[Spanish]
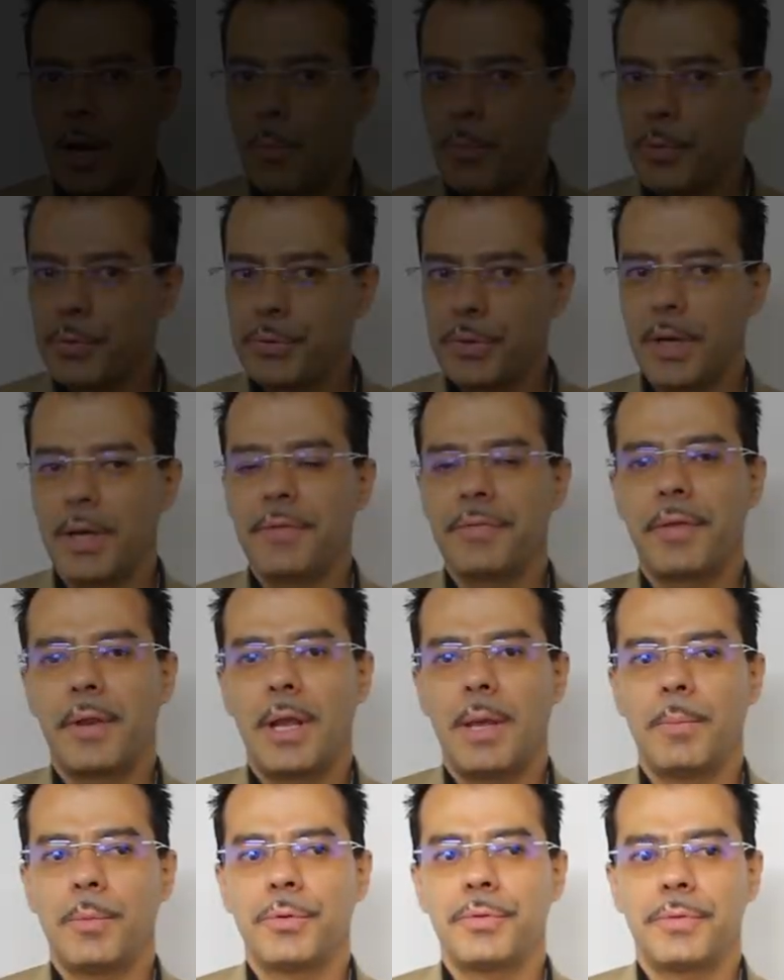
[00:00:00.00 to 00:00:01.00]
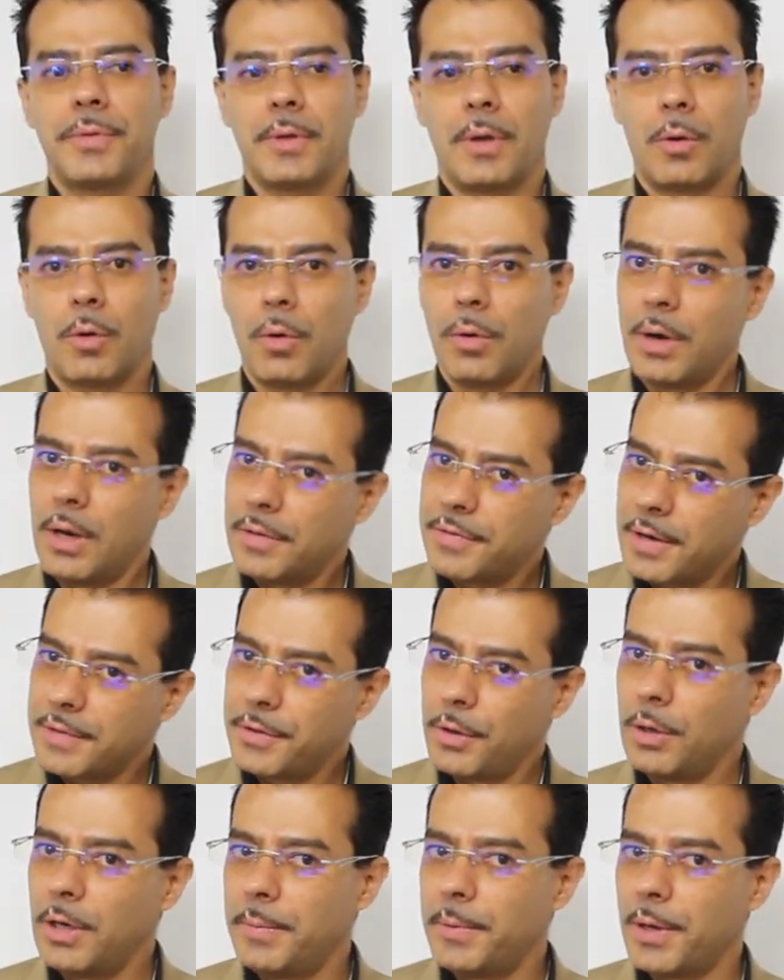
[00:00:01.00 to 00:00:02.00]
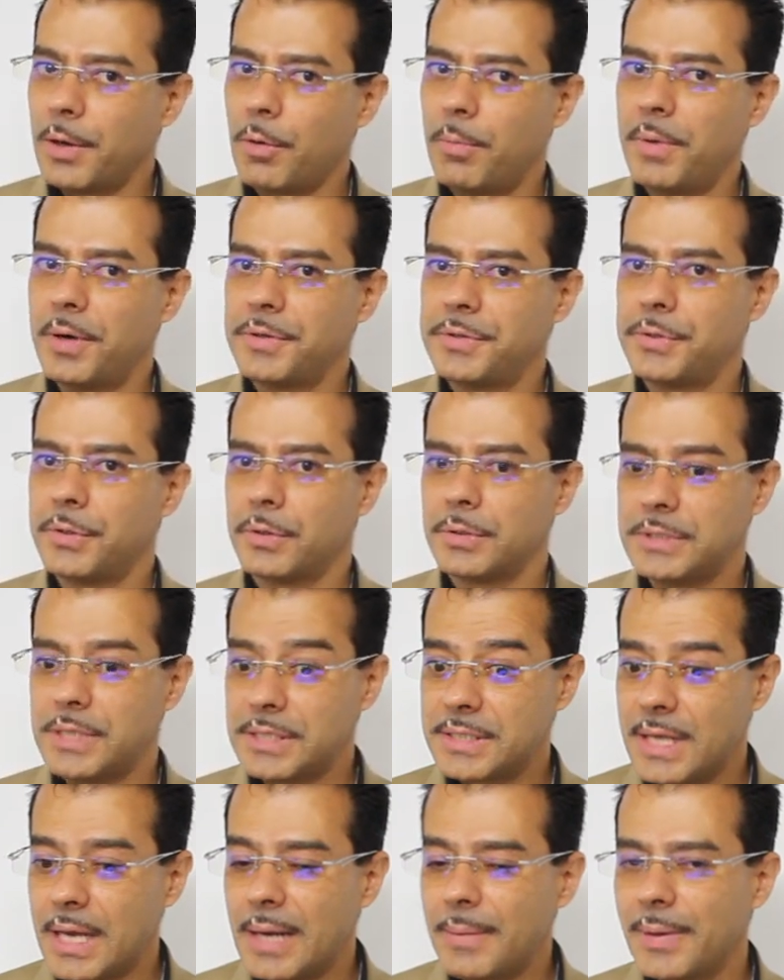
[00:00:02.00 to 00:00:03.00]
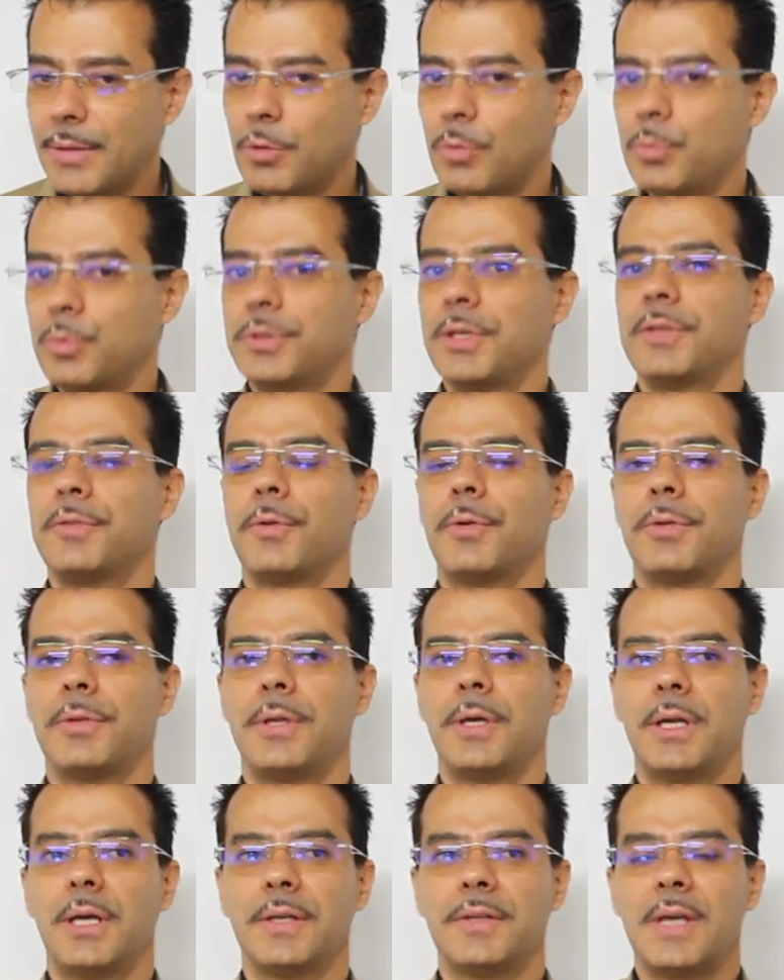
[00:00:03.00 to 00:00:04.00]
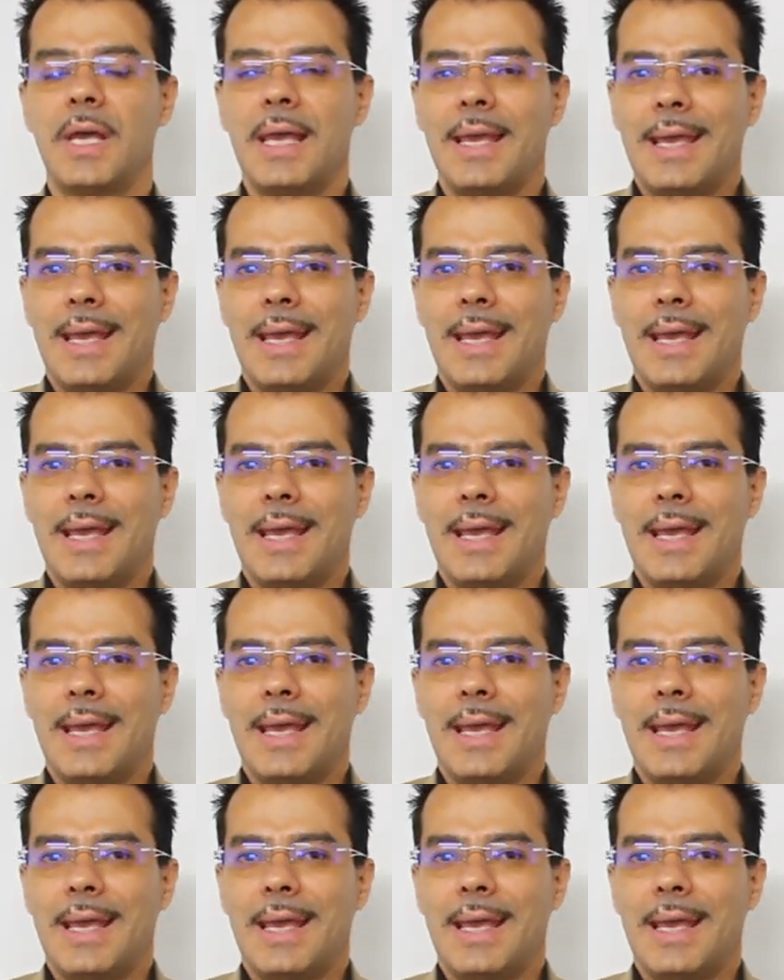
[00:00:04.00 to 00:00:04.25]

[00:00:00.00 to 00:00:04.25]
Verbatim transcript: La oportunidad que tenemos con el Tratado de Libre Comercio, se están abriendo muchas fronteras.